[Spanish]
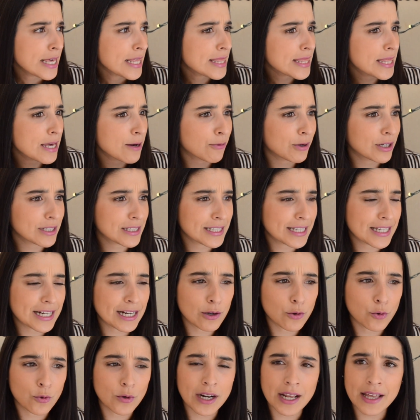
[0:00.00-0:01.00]
¿Debo hacer
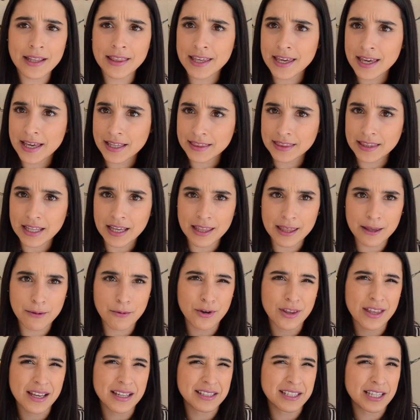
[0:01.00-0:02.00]
alguna dieta?
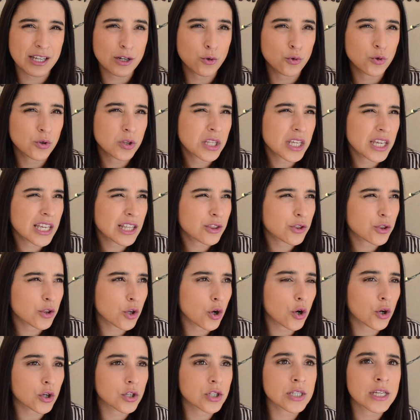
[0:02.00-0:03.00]
¿Debo de hacer un
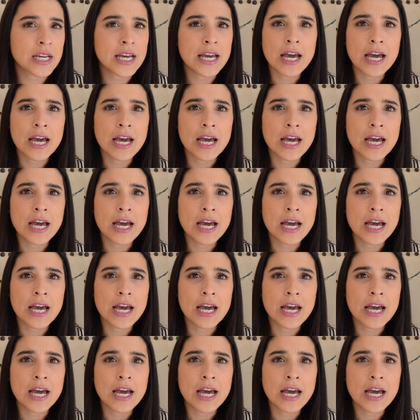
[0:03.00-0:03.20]
detox?